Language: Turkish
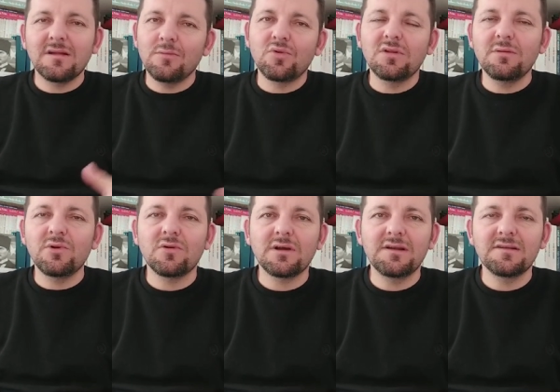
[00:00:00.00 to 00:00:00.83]

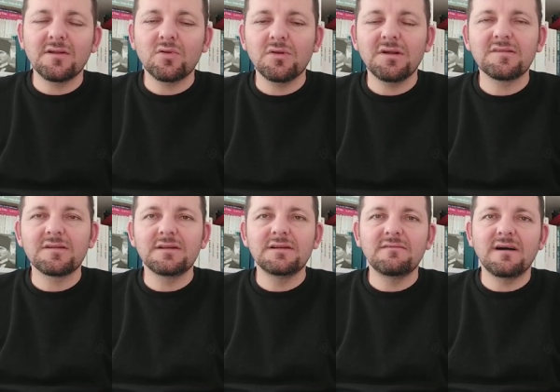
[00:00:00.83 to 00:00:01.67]
Samsun'da bir organizasyon
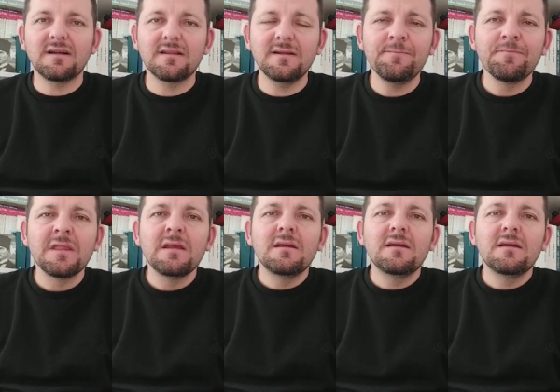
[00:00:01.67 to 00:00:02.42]
hazırlığı vardı.